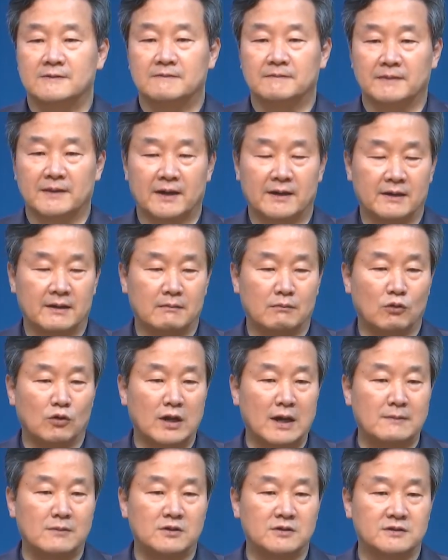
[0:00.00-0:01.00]
나의
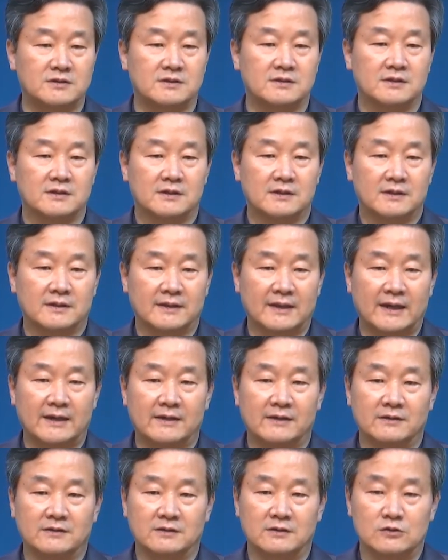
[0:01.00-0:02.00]
모함을, 나의
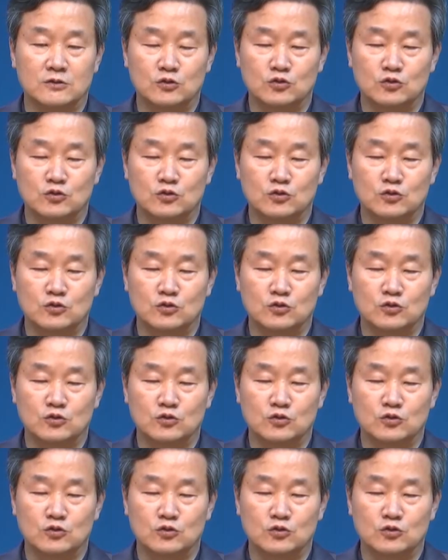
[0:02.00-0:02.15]
어떤